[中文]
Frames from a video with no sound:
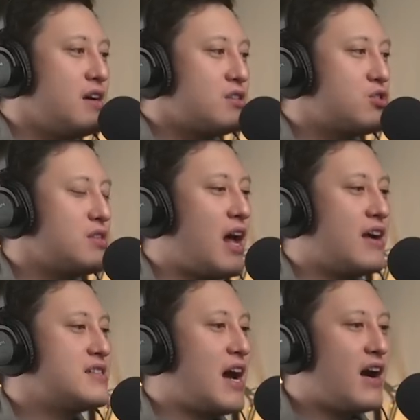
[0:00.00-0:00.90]
就是让
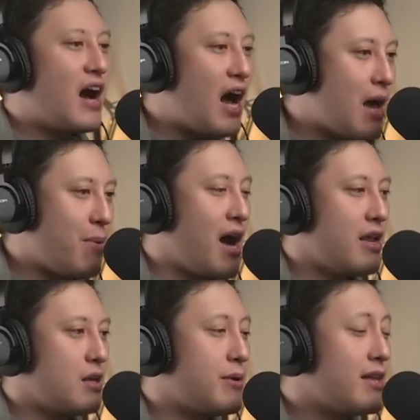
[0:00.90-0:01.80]
人家很害怕
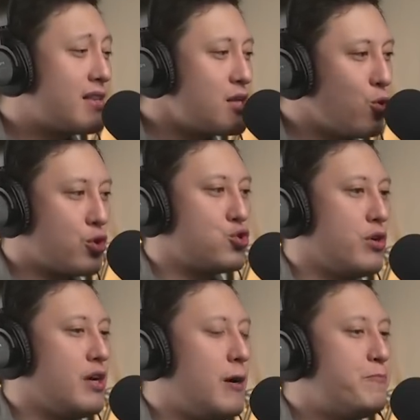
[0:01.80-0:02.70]
的影片，但是我
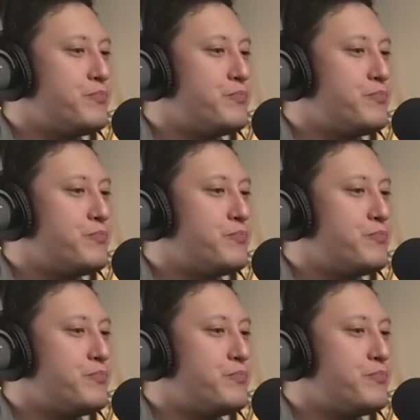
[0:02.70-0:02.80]
觉得。